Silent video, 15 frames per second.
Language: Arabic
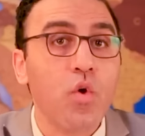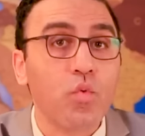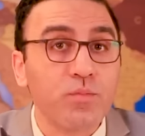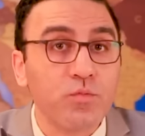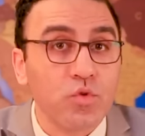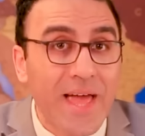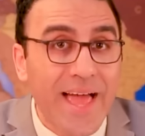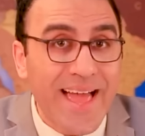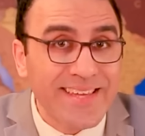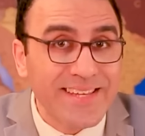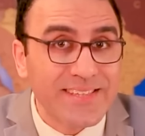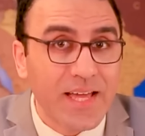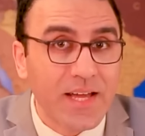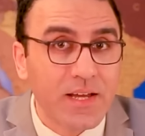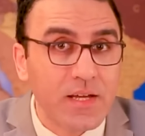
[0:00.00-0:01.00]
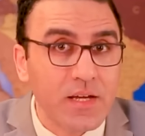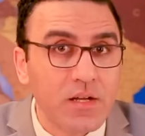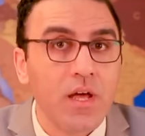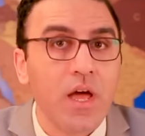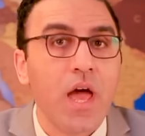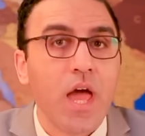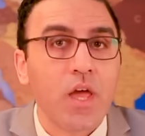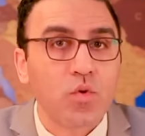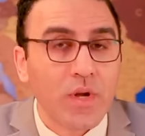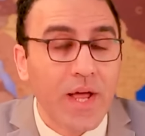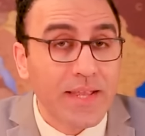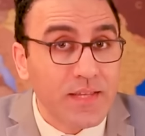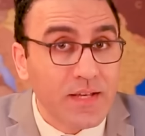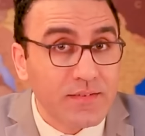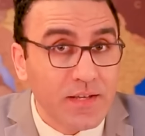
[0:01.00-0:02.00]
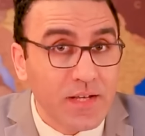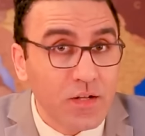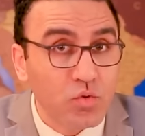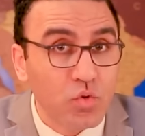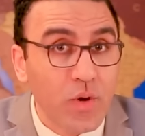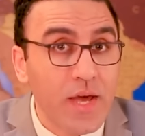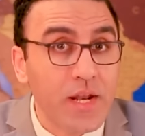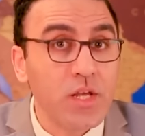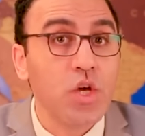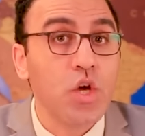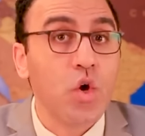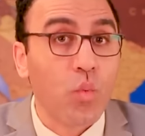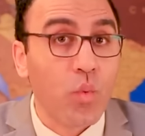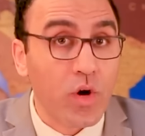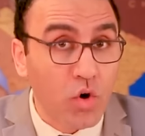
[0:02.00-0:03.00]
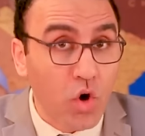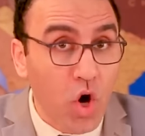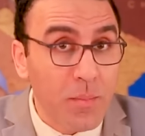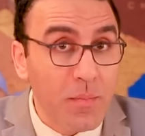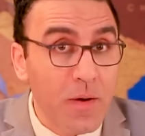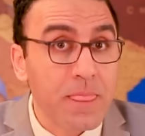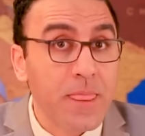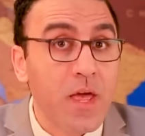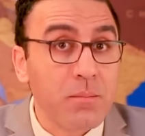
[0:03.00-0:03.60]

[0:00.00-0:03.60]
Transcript: وبدون اي تاخير هيكون عندك سجل تجاري واقامه